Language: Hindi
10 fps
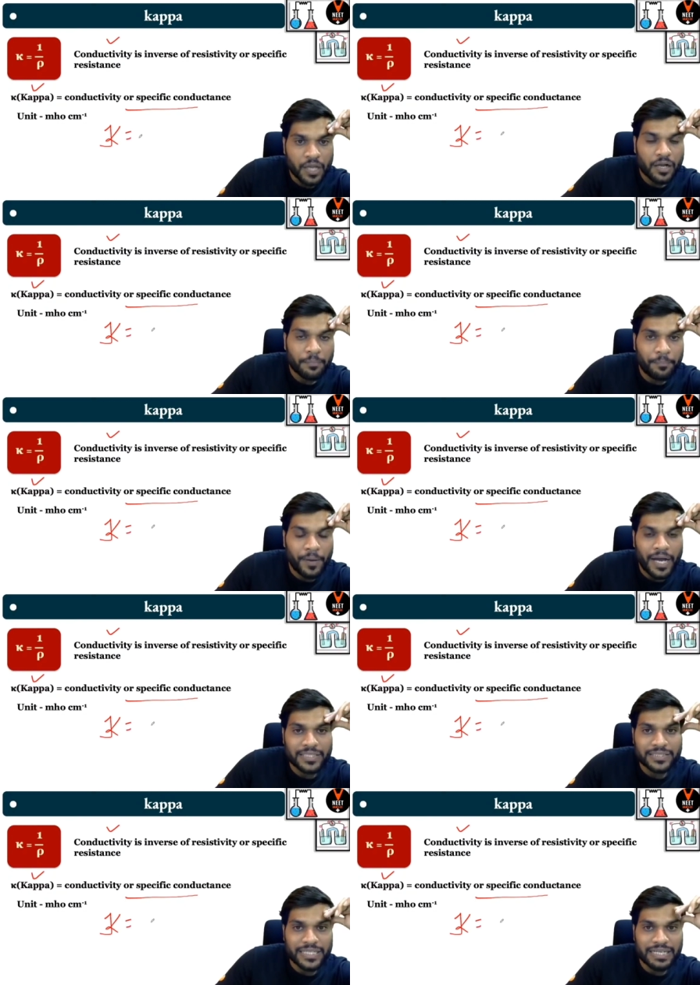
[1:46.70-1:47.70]
कप्पा
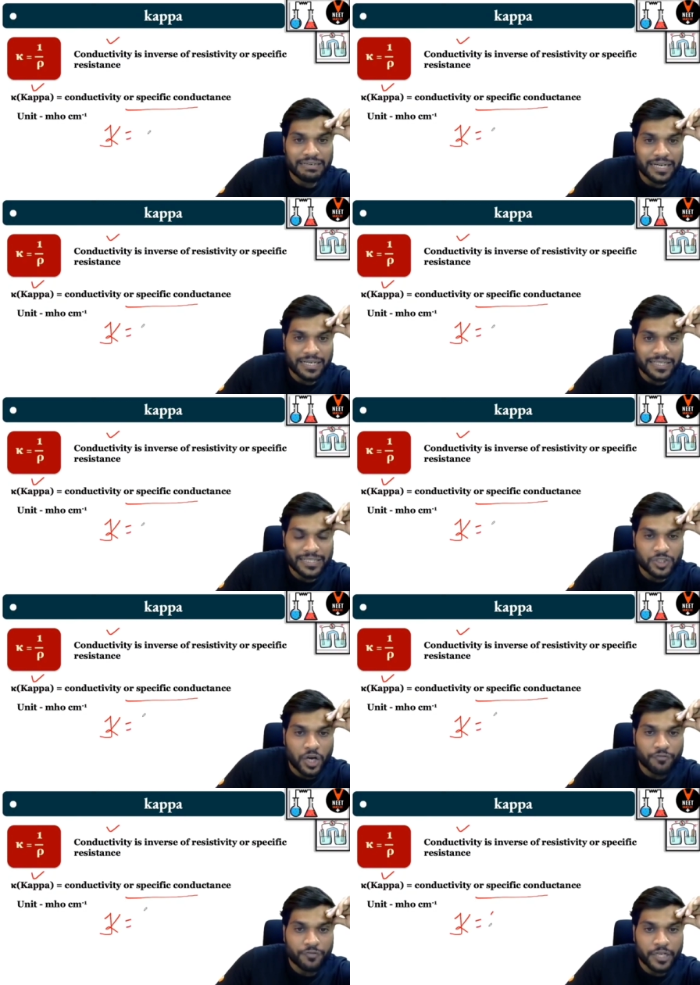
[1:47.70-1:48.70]
इज दी कंडक्टेंस
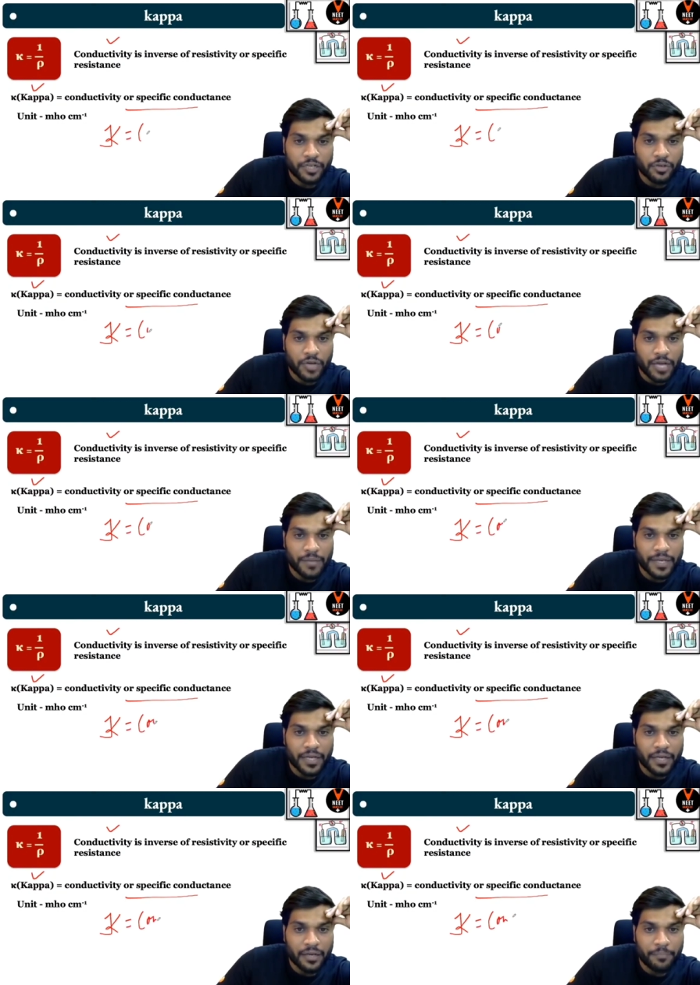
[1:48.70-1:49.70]
ऑफ लिख लो काम
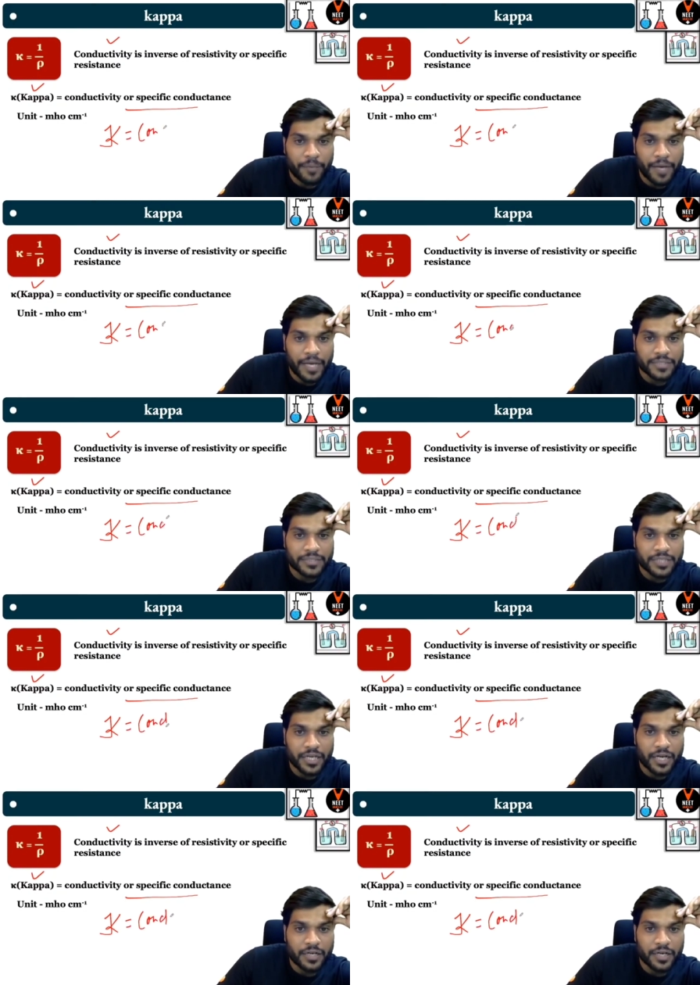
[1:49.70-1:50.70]
आएगा कप्पा इज
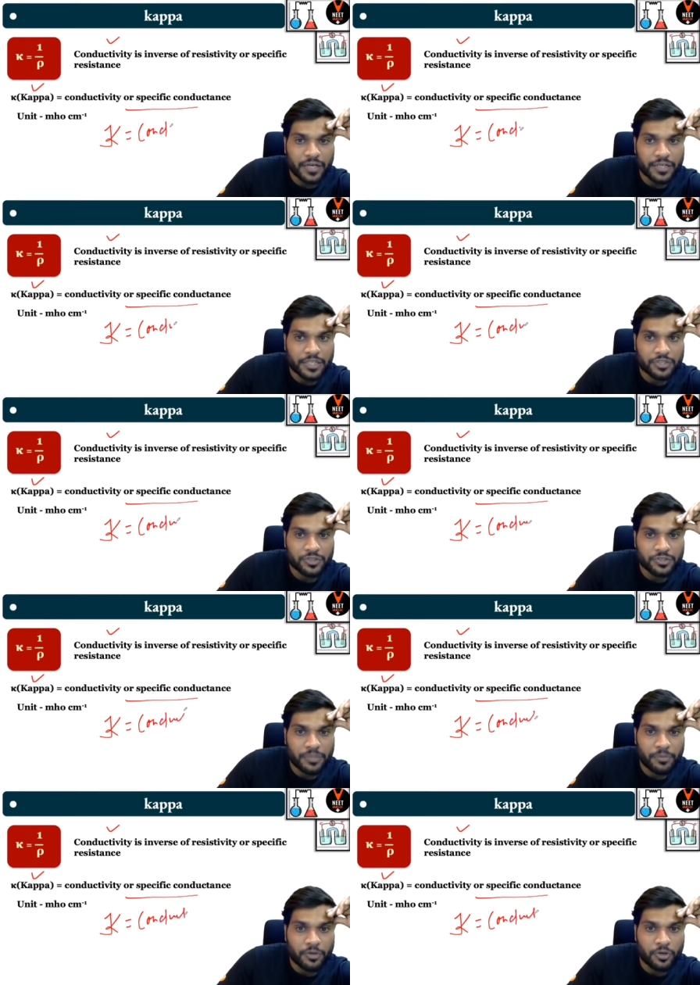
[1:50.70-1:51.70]
दी कंडक्टेंस ऑफ
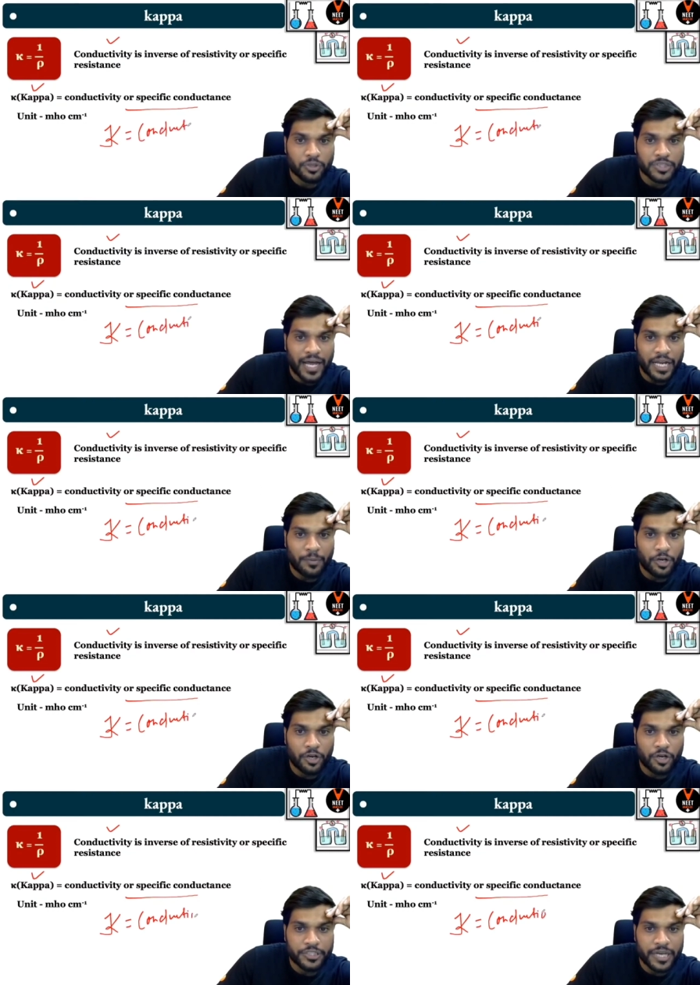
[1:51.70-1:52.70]
सब बोलो सारे
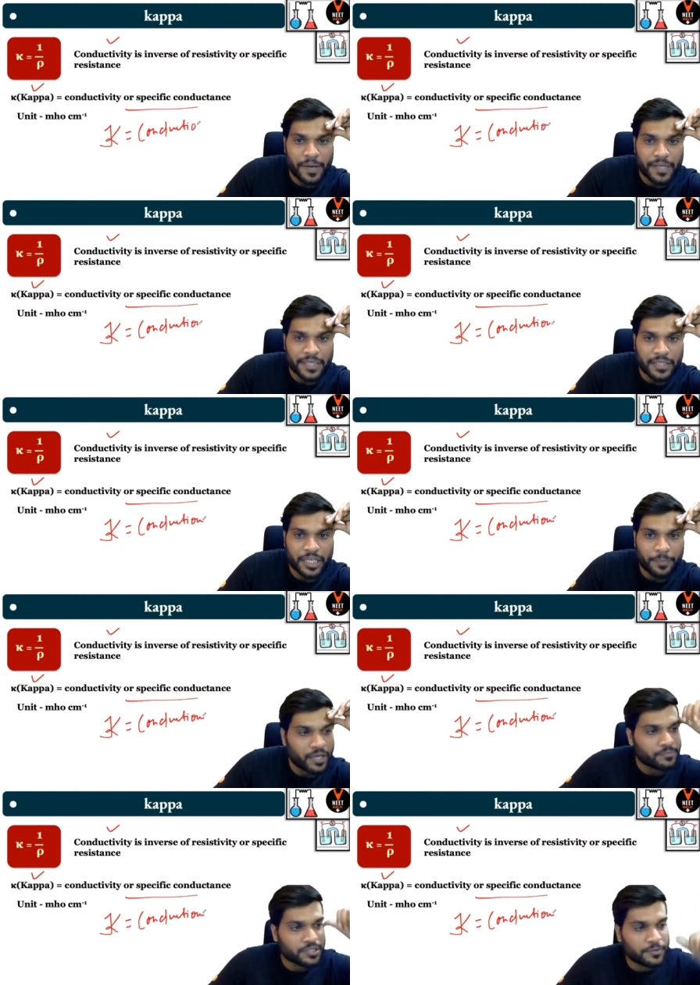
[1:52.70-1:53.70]
बोलो जय माता दी
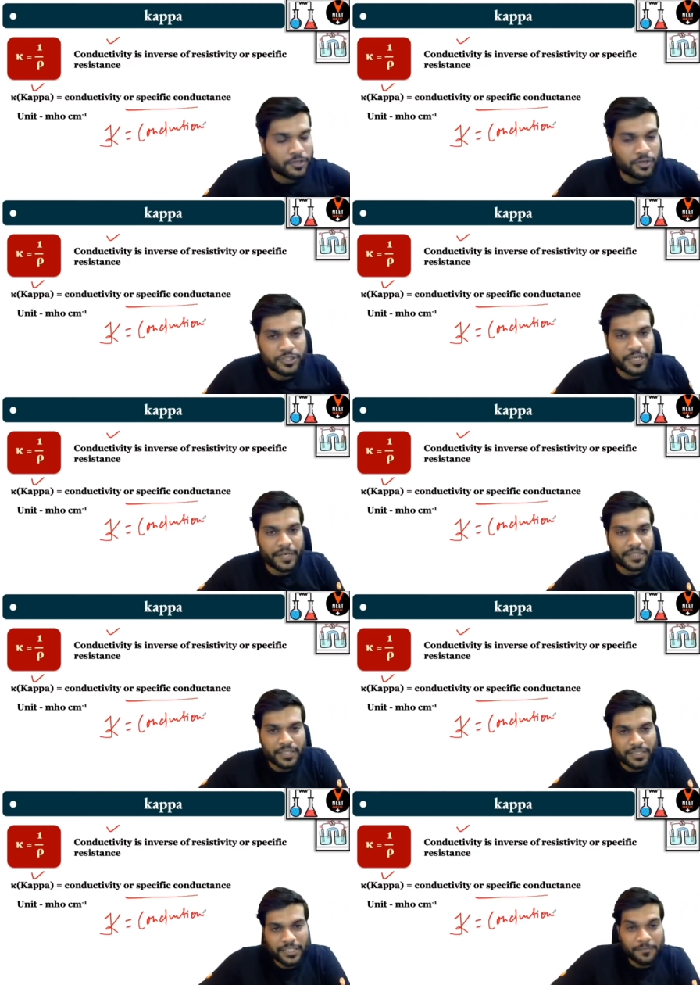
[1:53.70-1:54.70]
प्रेम से बोलो जय
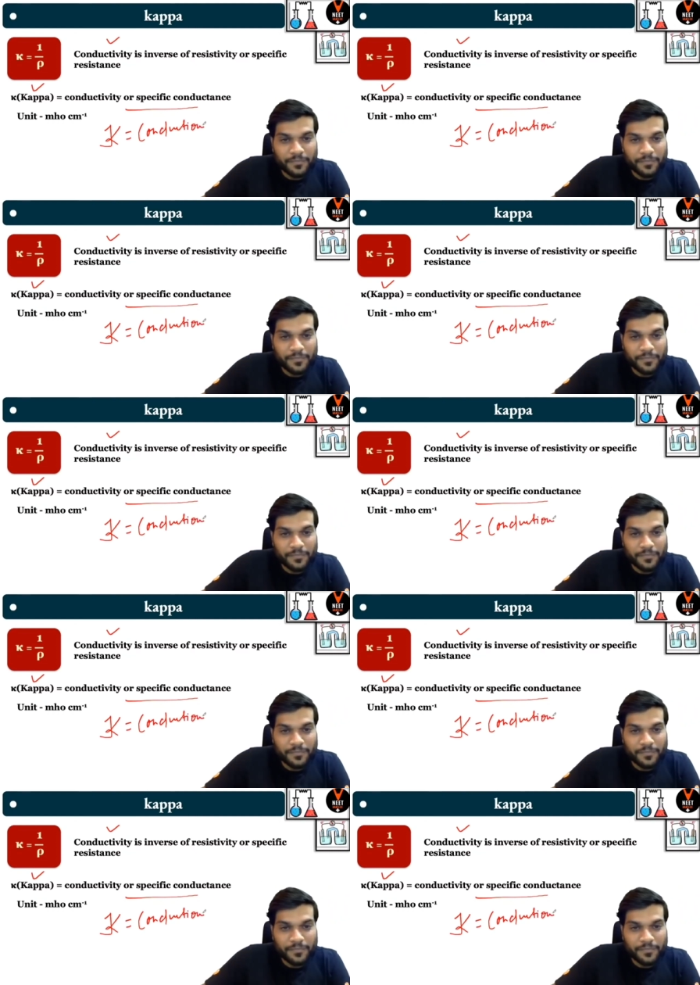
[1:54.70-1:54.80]
माता दी